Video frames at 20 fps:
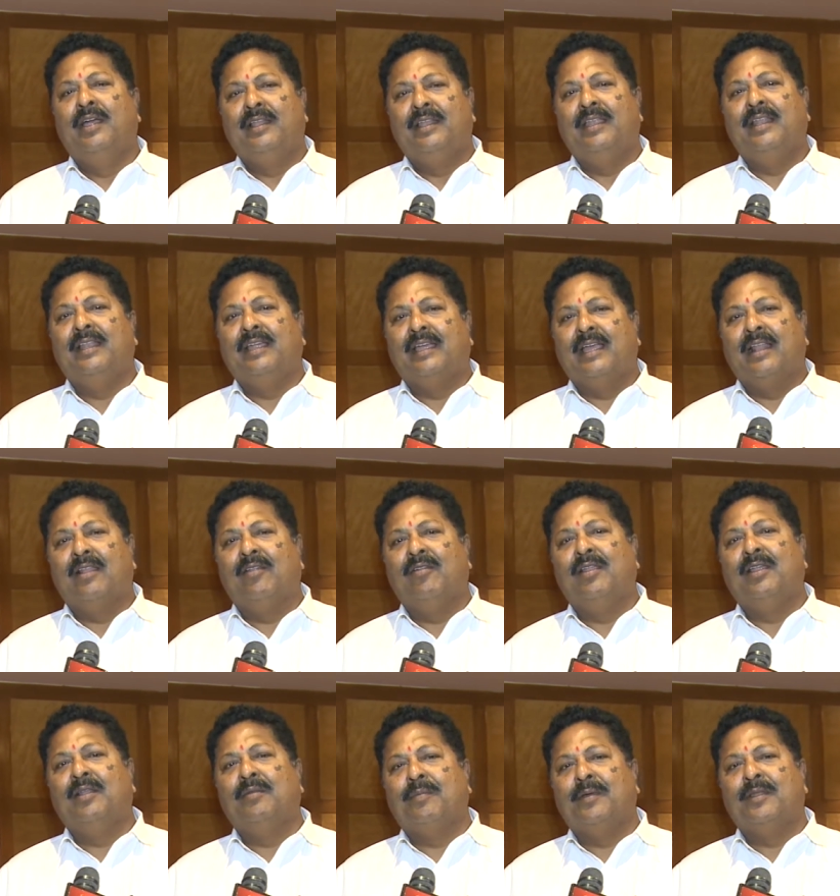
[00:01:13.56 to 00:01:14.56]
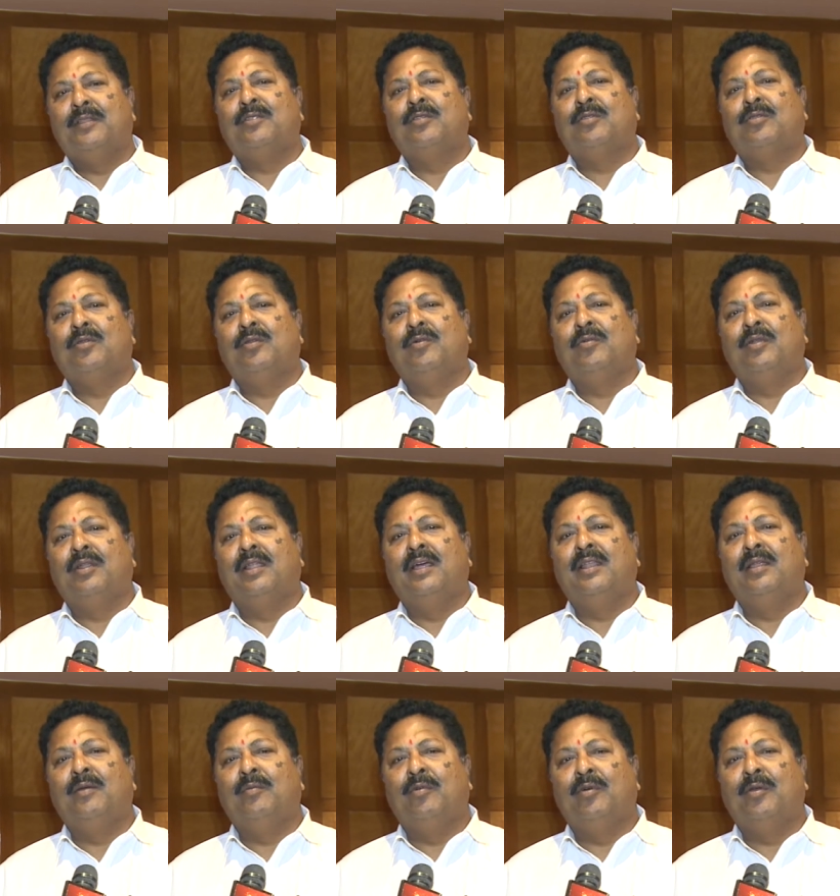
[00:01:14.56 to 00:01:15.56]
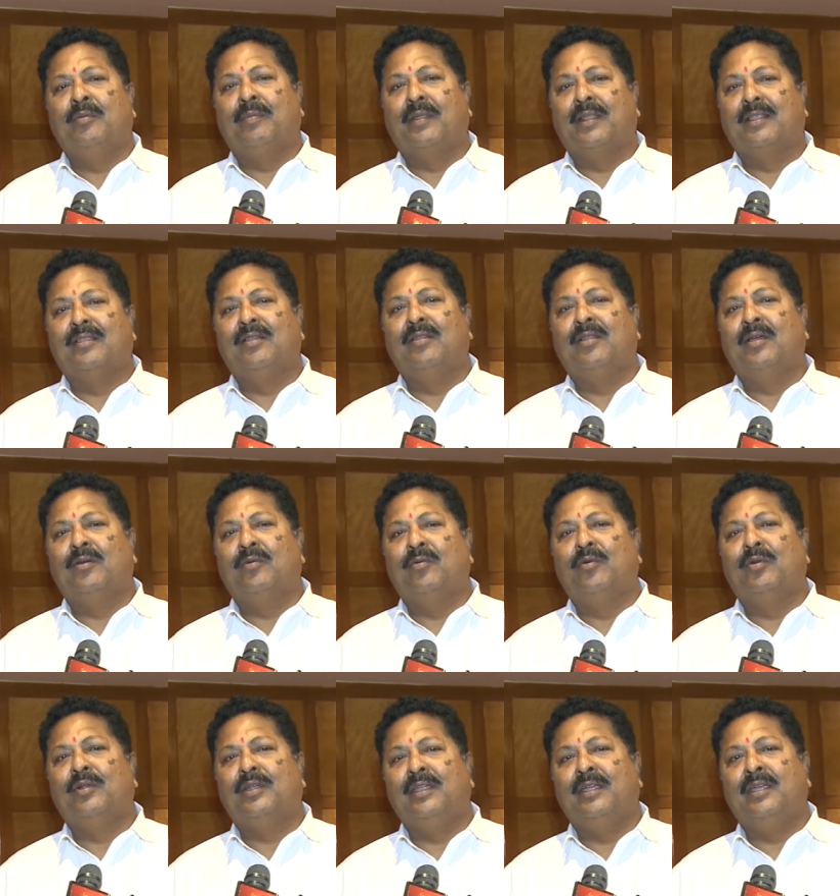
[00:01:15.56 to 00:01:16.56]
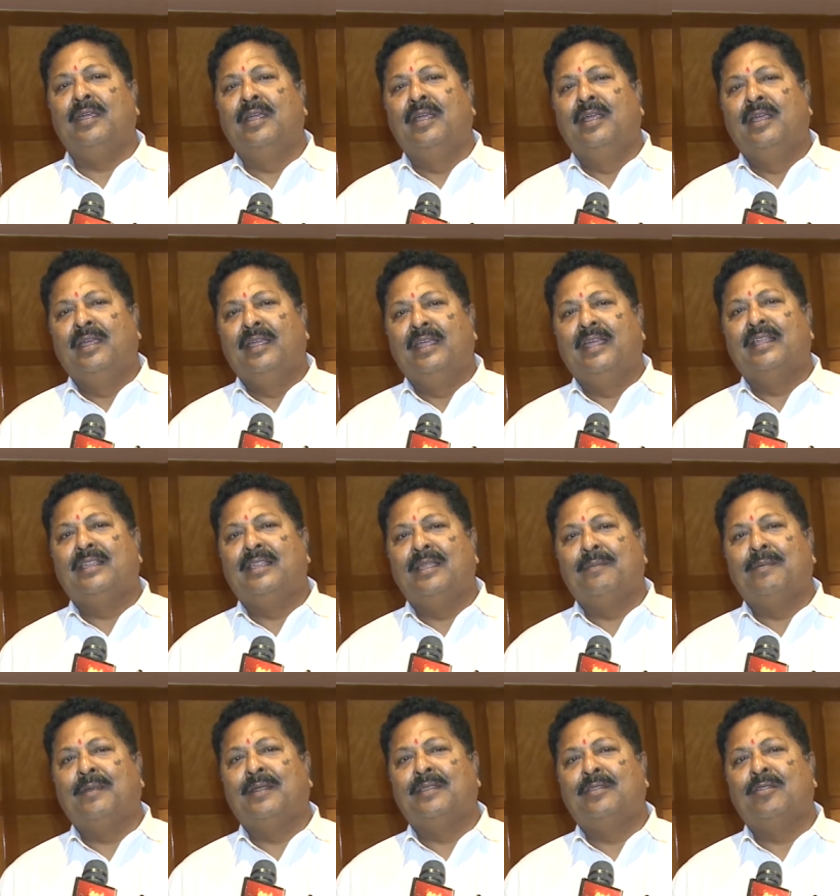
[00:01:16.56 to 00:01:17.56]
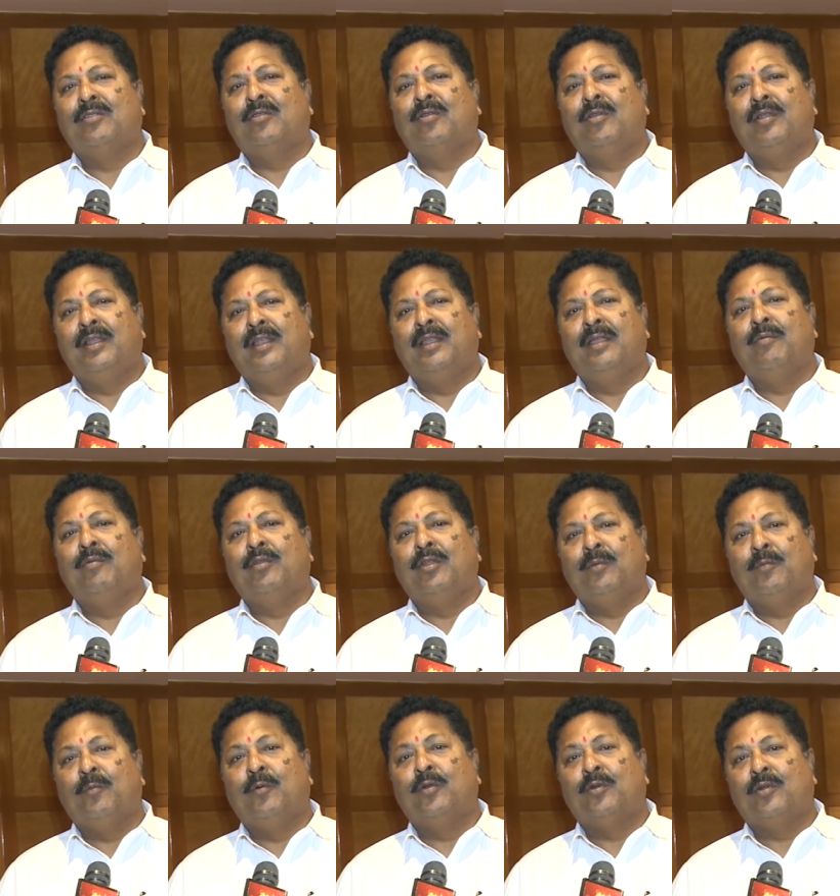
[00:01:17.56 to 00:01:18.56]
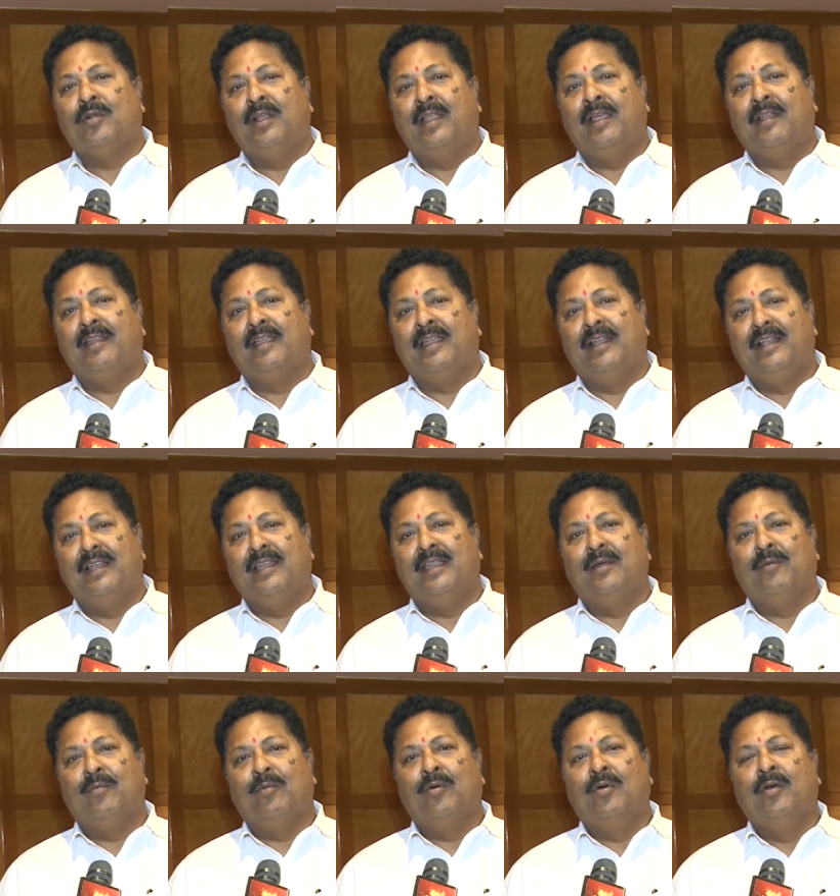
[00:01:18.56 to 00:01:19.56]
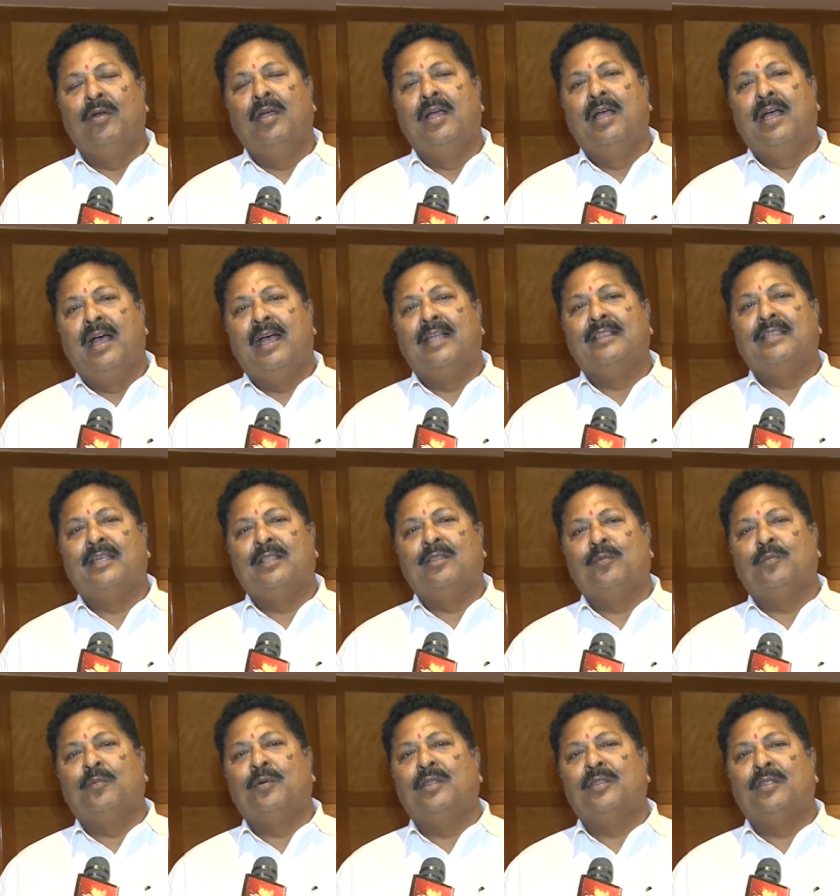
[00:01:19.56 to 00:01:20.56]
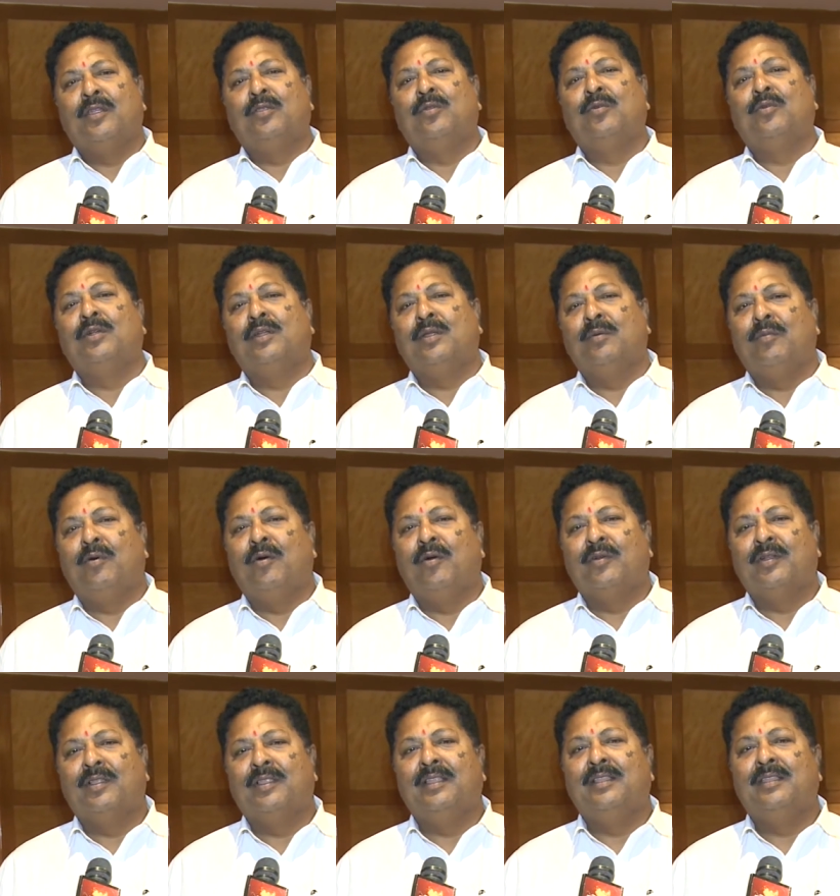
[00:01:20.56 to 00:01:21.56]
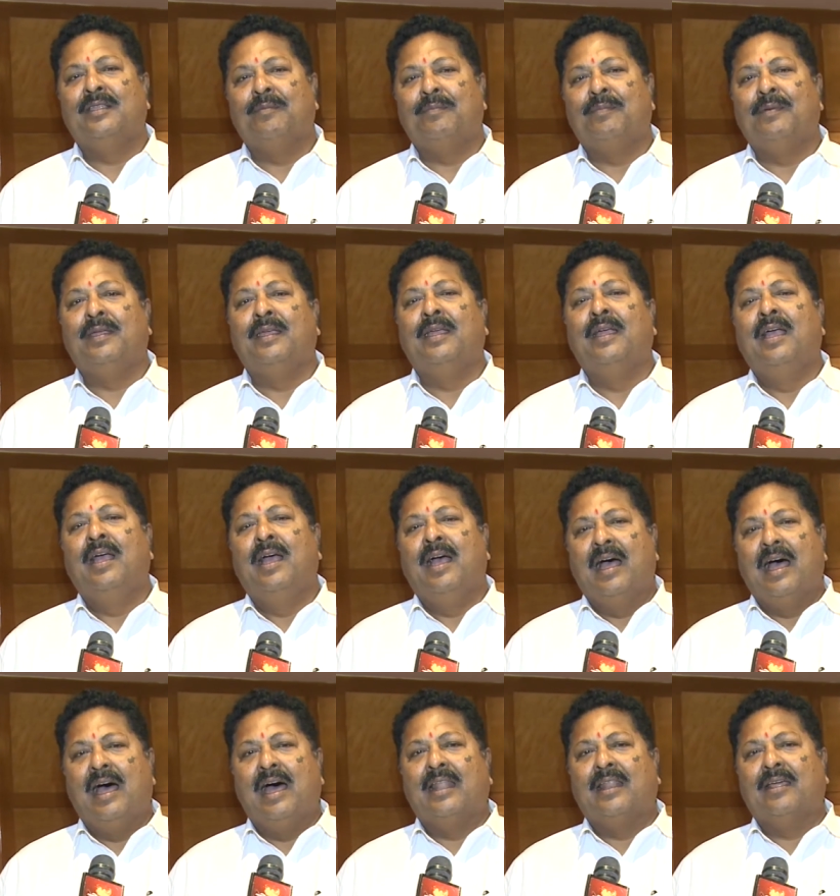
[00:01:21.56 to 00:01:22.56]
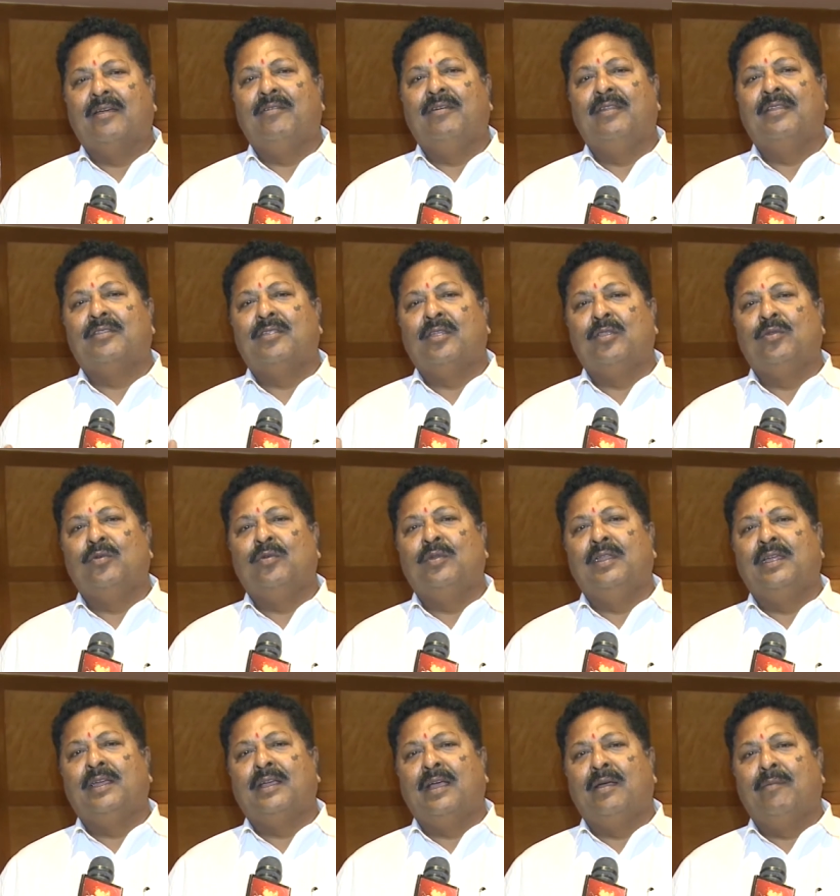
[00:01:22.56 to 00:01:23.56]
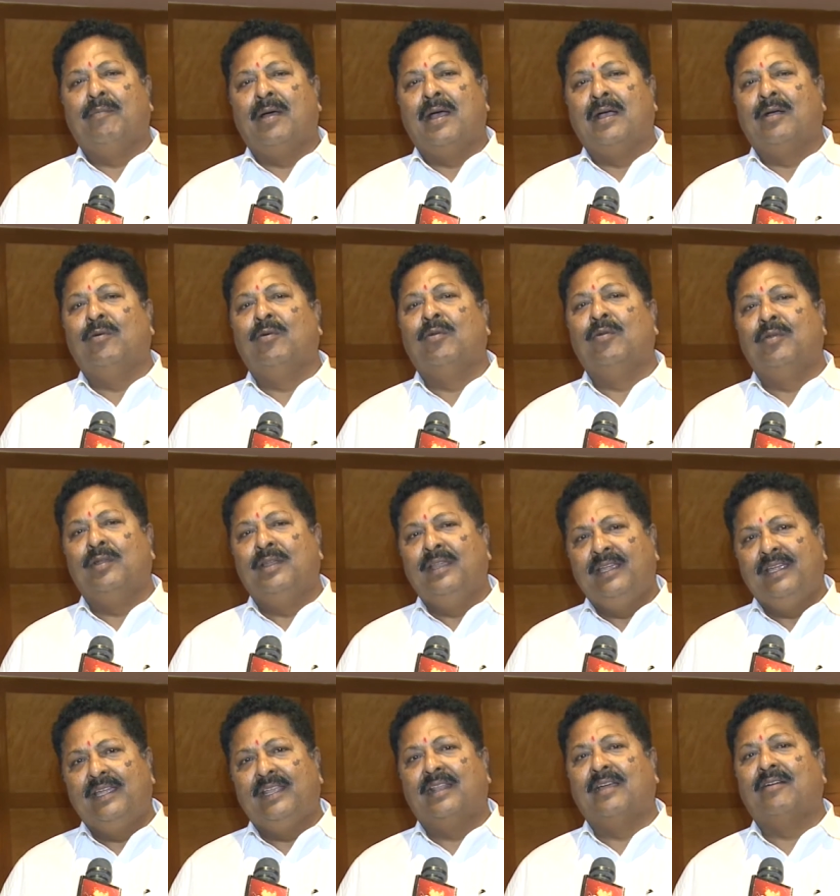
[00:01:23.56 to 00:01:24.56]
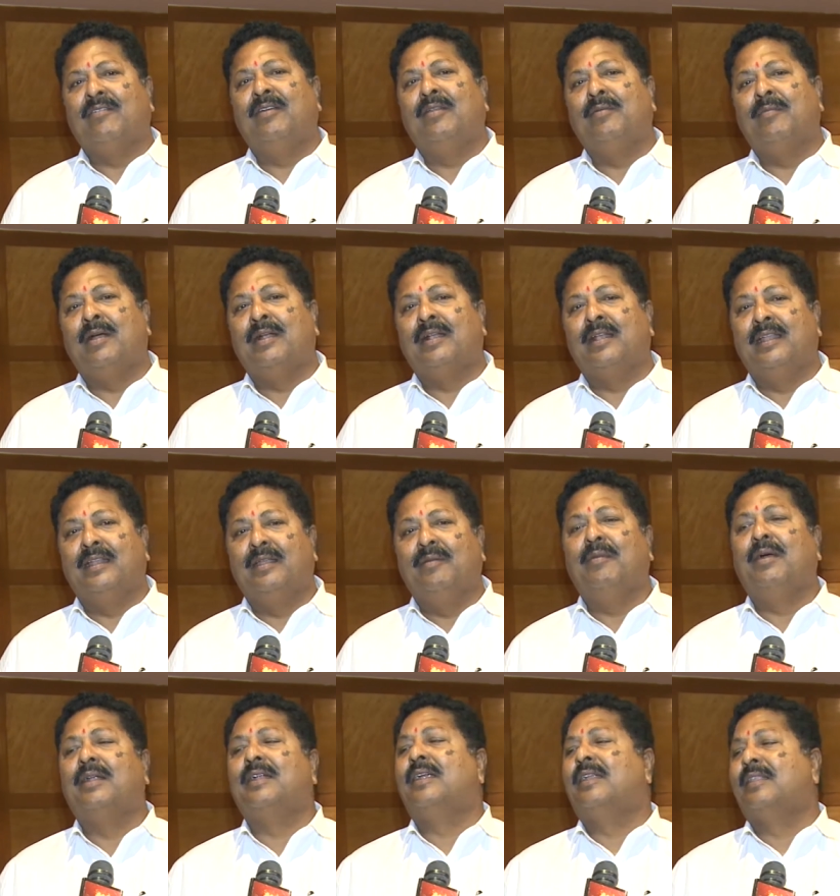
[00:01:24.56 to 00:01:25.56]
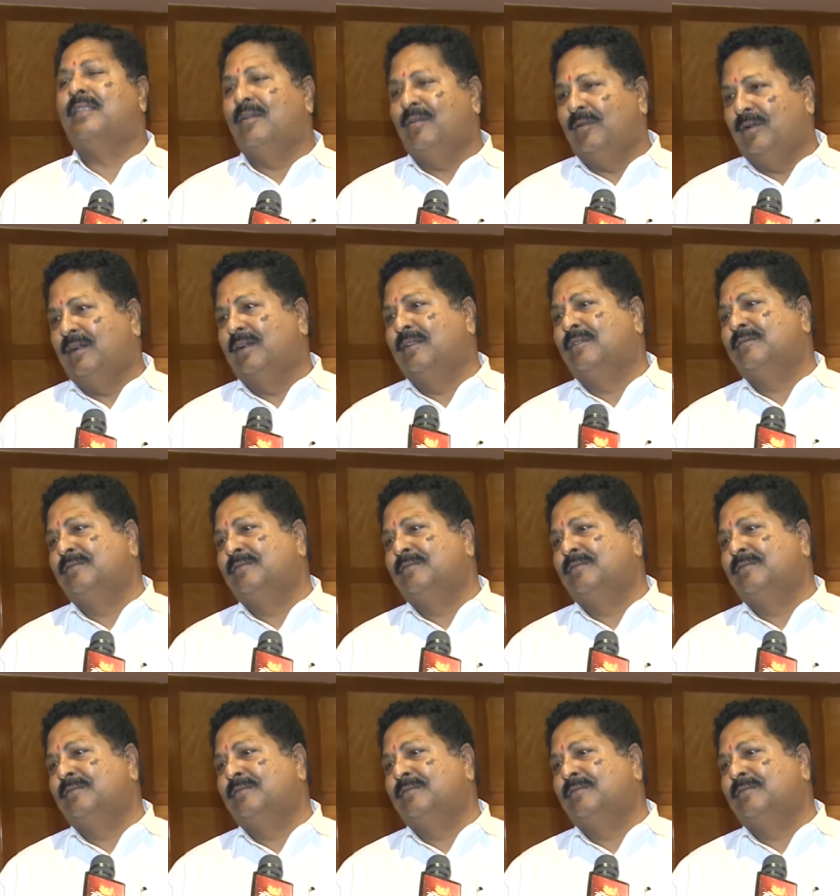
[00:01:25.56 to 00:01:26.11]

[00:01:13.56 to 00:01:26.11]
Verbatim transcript: నేను గెలవలేని పరిస్థితిలో ఉన్నానేమో ప్రజలు నాకు ఓటే వేసే పరిస్థితిలో ఏమో రిపోర్ట్ లేని వెళ్ళినాయేమో అంచేత ఇప్పుడే సర్దుకుంటే బాగుంటుందని చెప్పి ఆ రకమైన సర్దుకునే భాగంలోని ఈ రకమైన మాటలన్నీ మాట్లాడుతూ ఉన్నాడు